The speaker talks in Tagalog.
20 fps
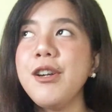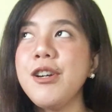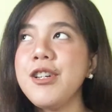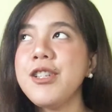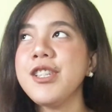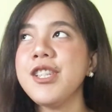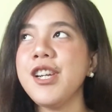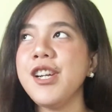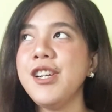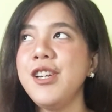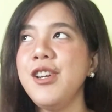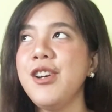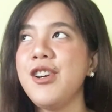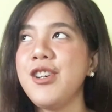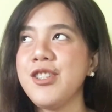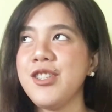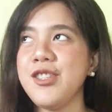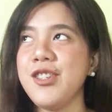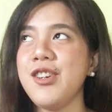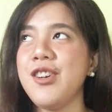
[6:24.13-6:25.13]
pero
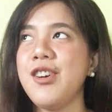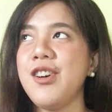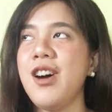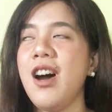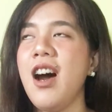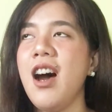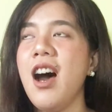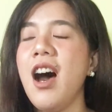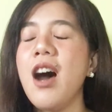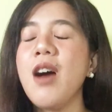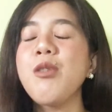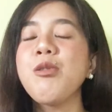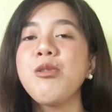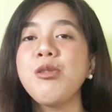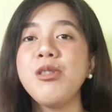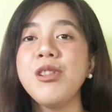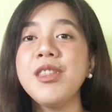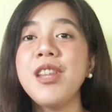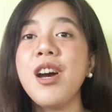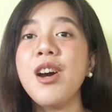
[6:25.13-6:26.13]
seryoso, ang
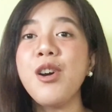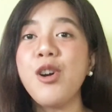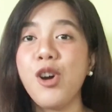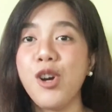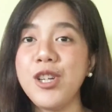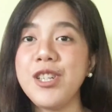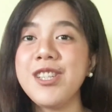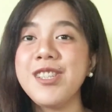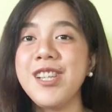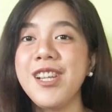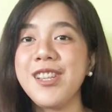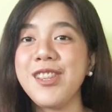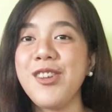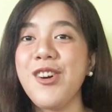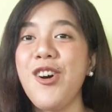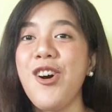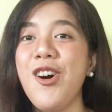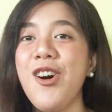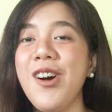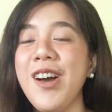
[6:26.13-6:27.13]
cool ng course na
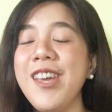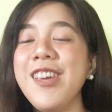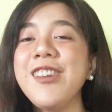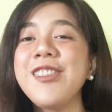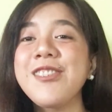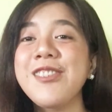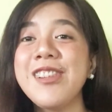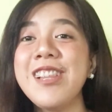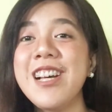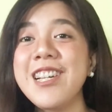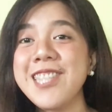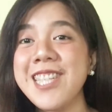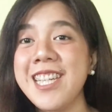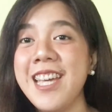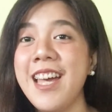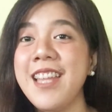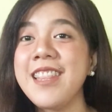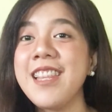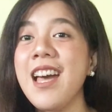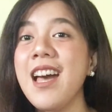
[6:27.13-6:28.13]
to, ngayon ko lang
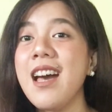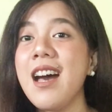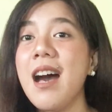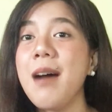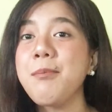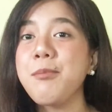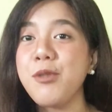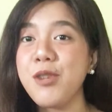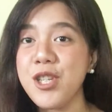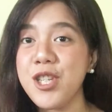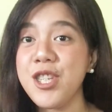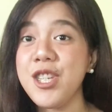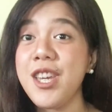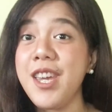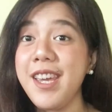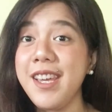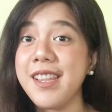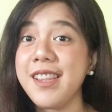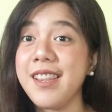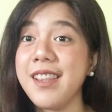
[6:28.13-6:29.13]
siya
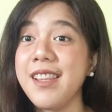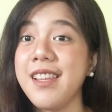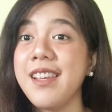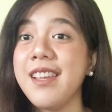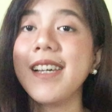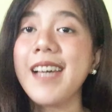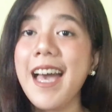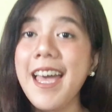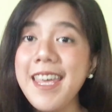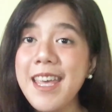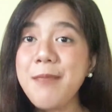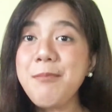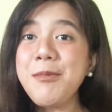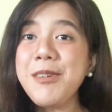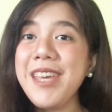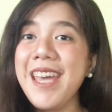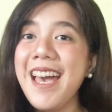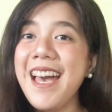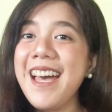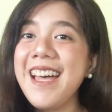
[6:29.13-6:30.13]
na-appreciate. Kaya mo
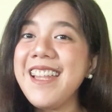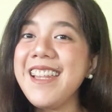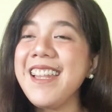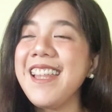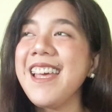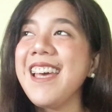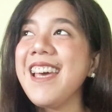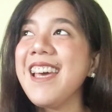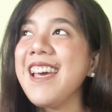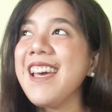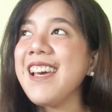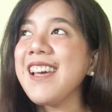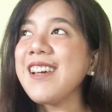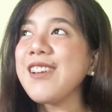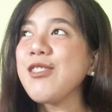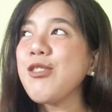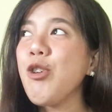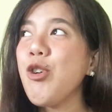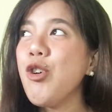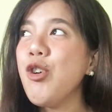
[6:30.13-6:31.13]
yan!
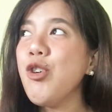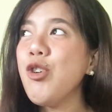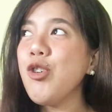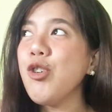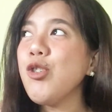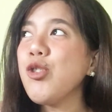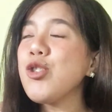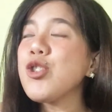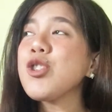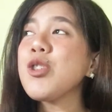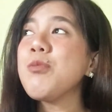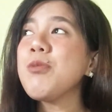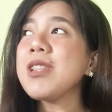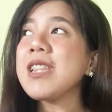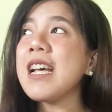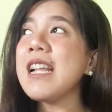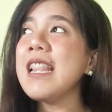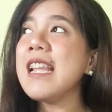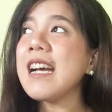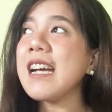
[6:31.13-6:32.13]
Kung gusto mo
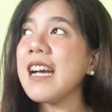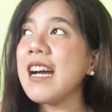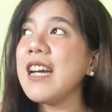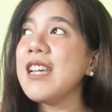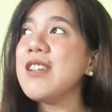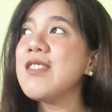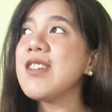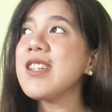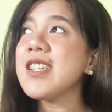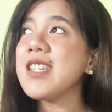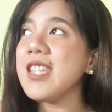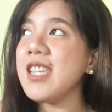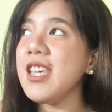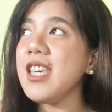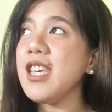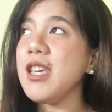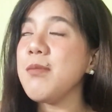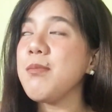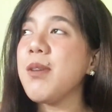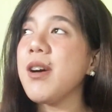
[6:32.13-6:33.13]
talaga yung
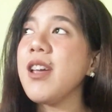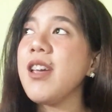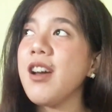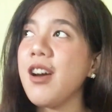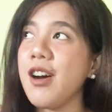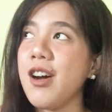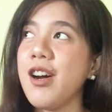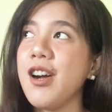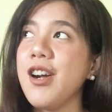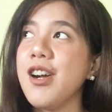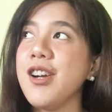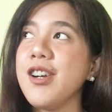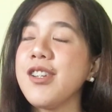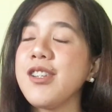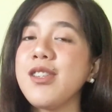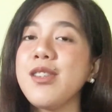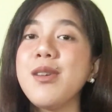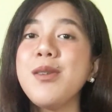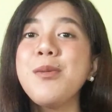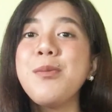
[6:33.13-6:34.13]
CE by heart,
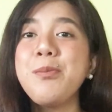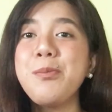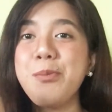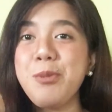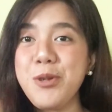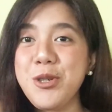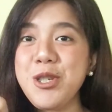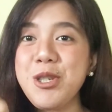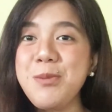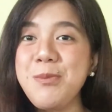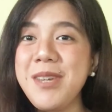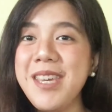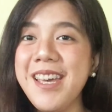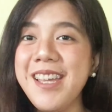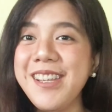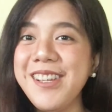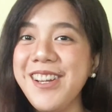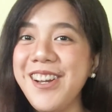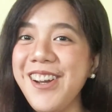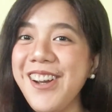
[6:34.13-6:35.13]
Push me
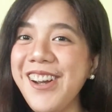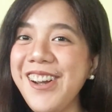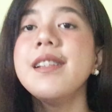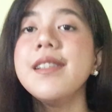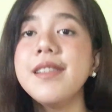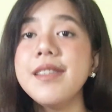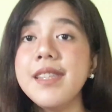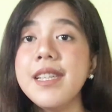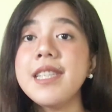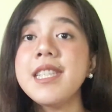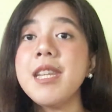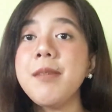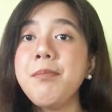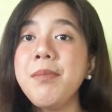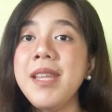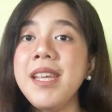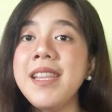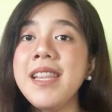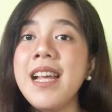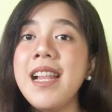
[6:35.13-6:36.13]
yan, girl.
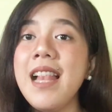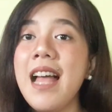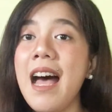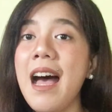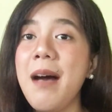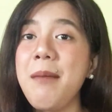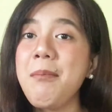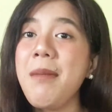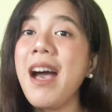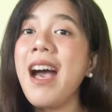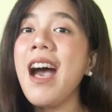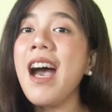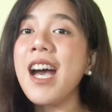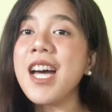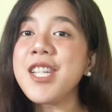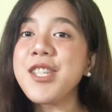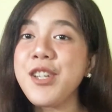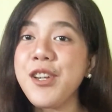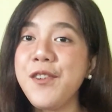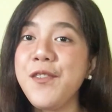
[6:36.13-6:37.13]
Disiplina lang,
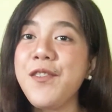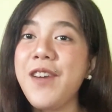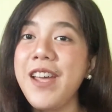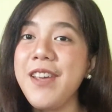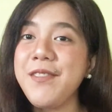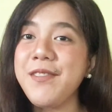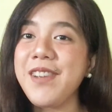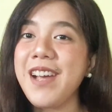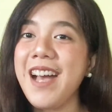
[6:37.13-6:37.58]
makakasurvive